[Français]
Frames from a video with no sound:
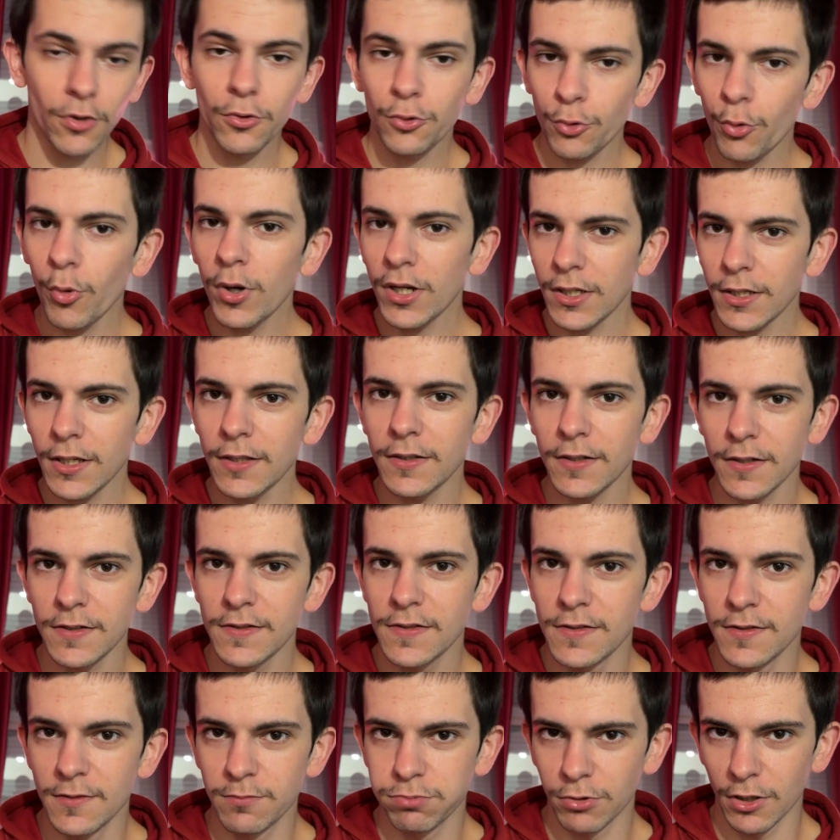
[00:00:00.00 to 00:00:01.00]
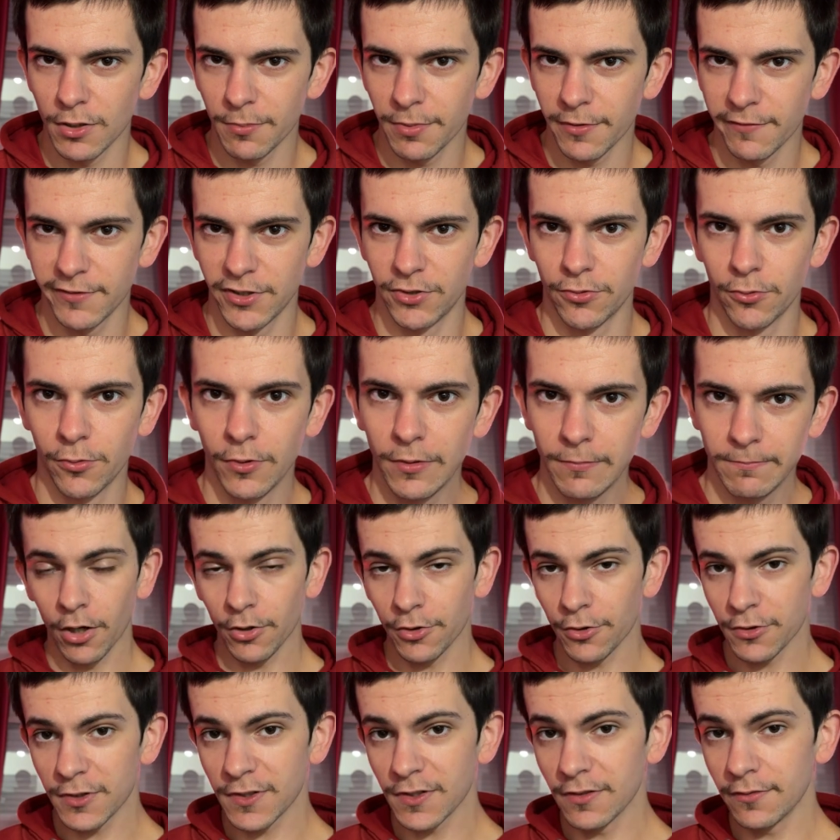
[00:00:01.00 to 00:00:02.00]
Non, 3, 4 et 6 pour les pavillons.
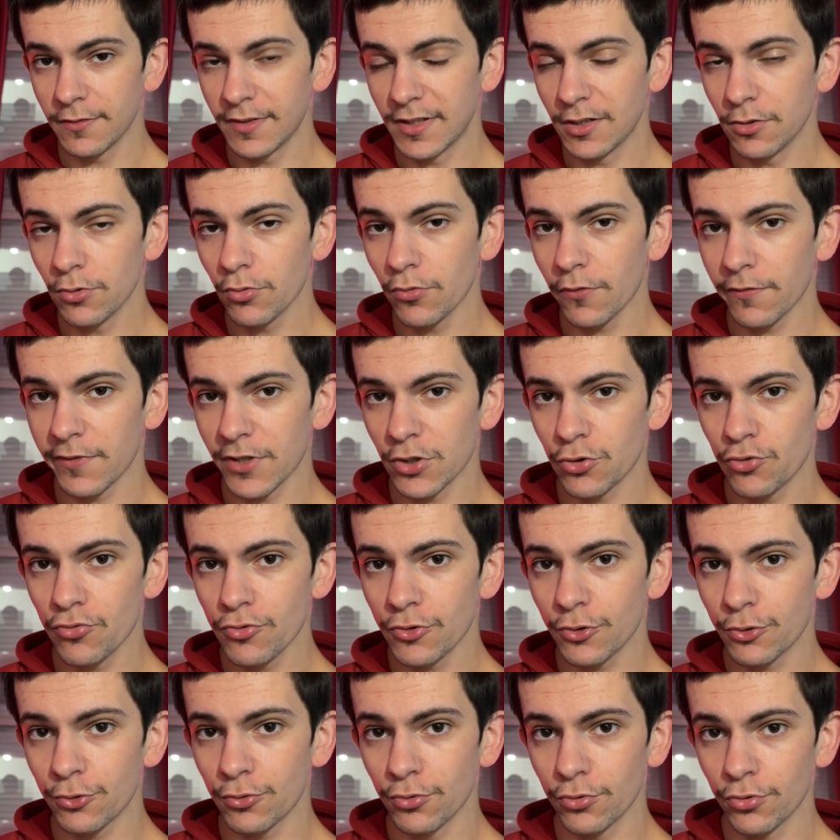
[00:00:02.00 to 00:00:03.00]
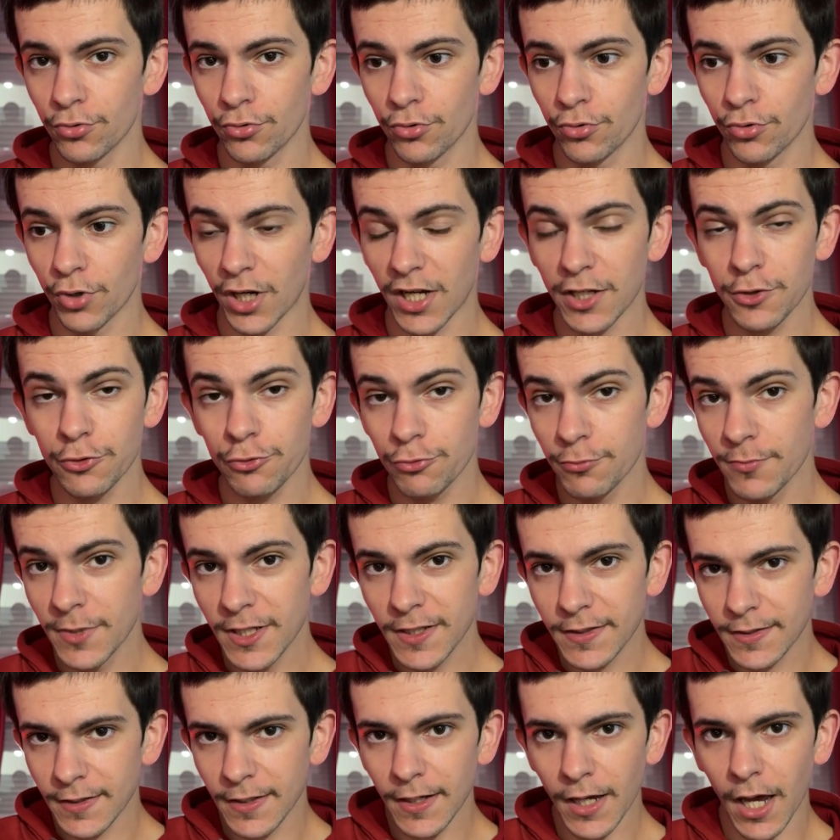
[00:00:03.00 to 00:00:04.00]
Alors dans cette vidéo, on va juste euh,
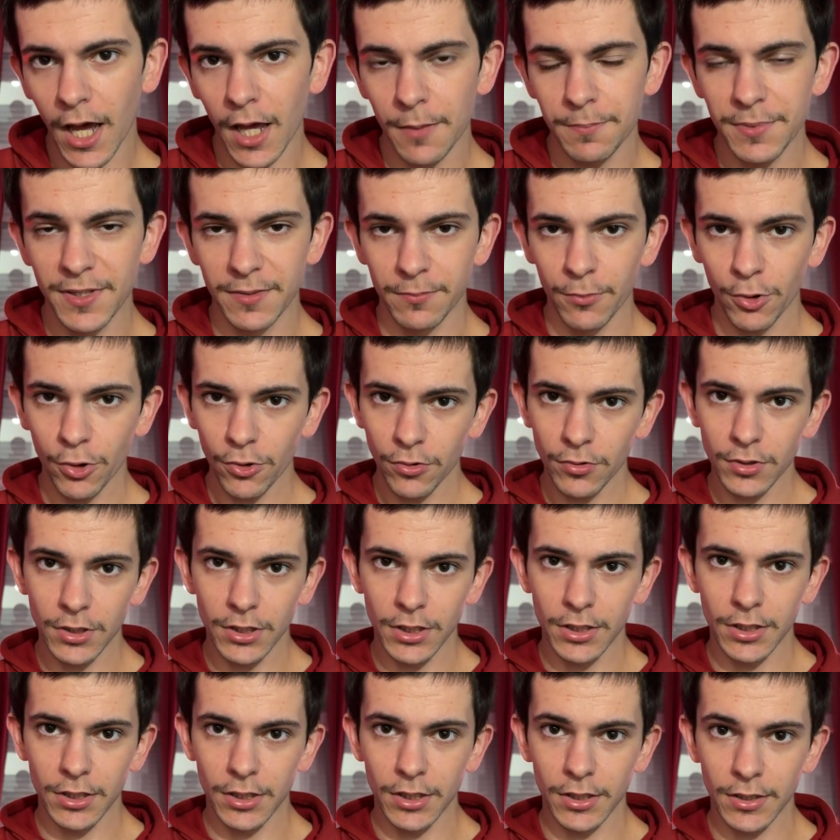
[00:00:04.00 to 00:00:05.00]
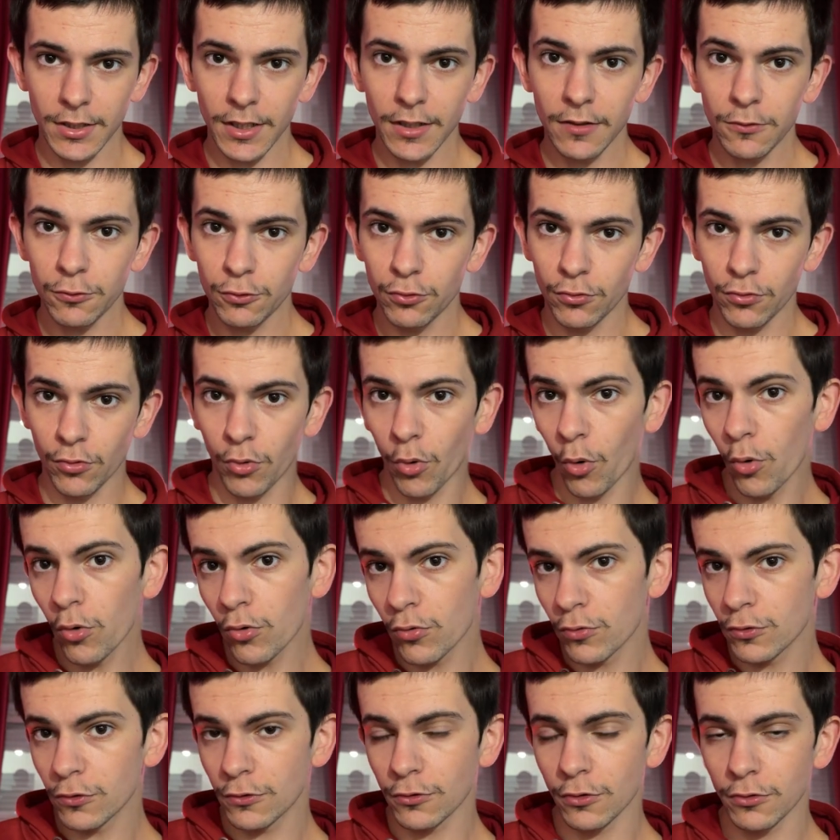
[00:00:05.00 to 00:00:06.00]
résumer très rapidement les quelques gros
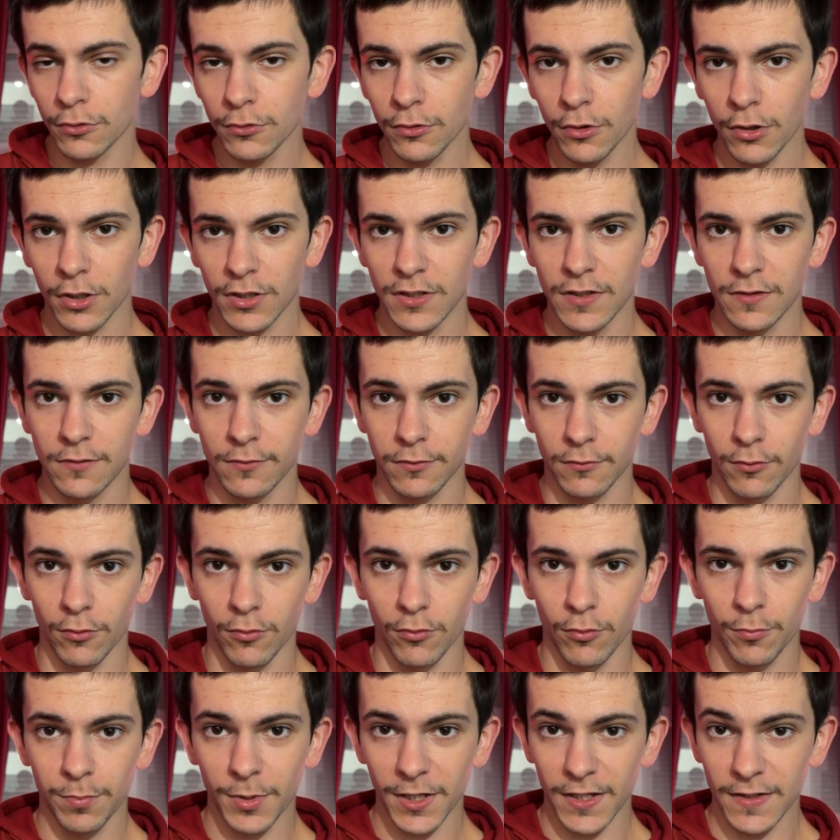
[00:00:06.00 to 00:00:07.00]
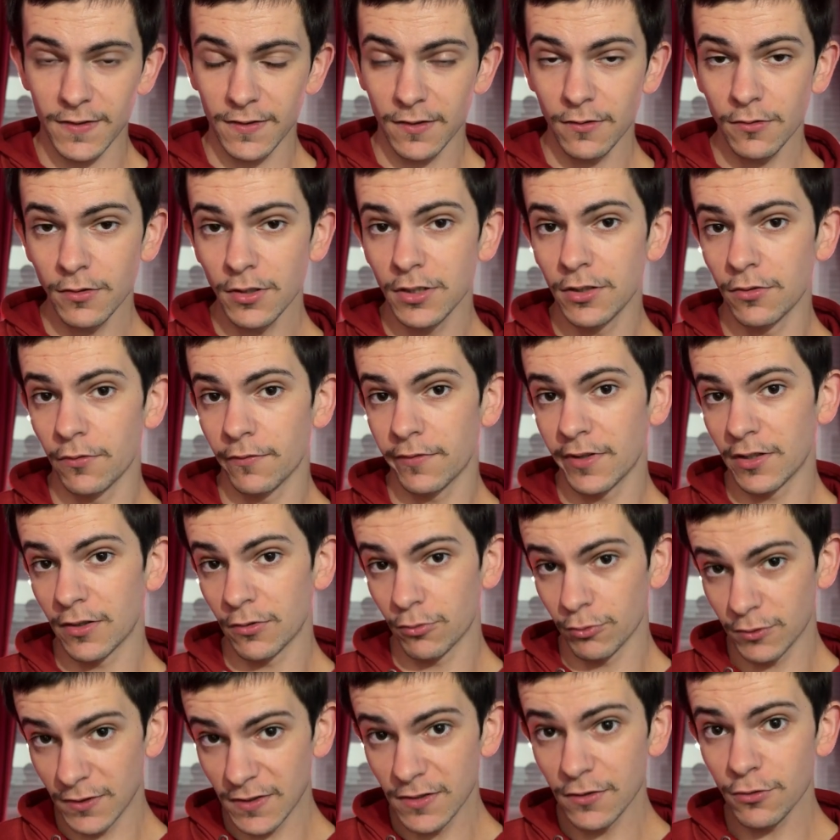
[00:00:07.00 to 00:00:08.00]
constructeurs qui seront présents et on
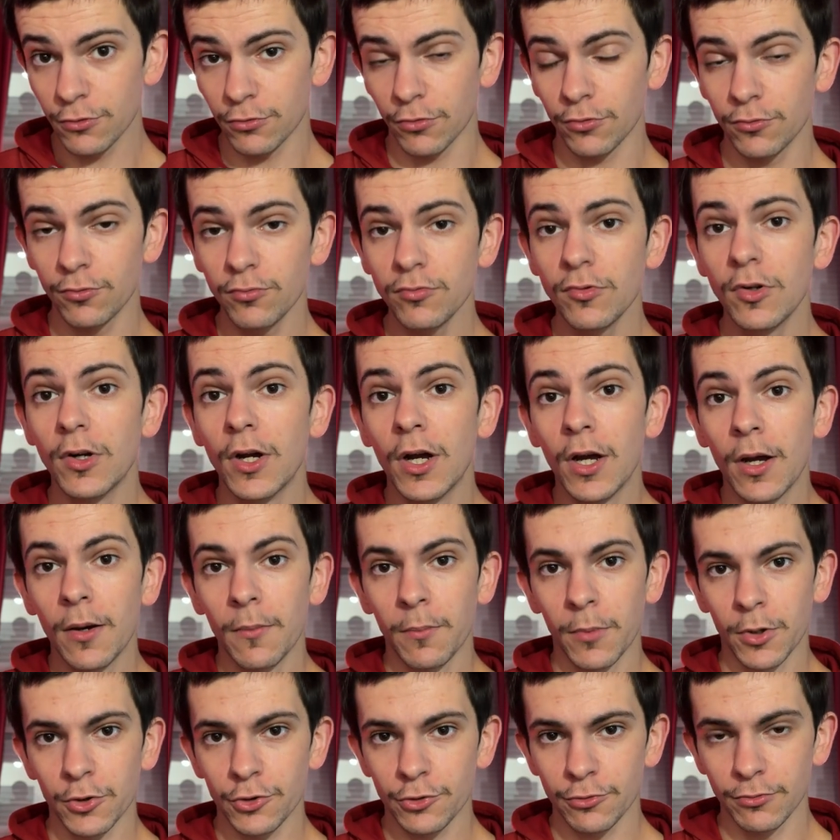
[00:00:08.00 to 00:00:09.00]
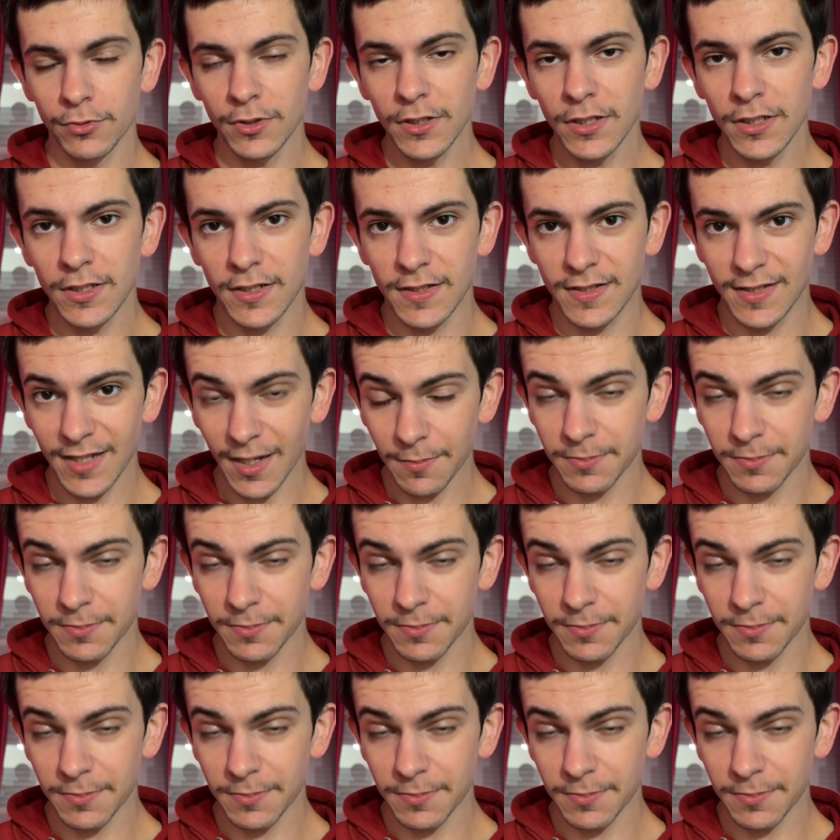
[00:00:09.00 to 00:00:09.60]
va aussi surtout mentionner les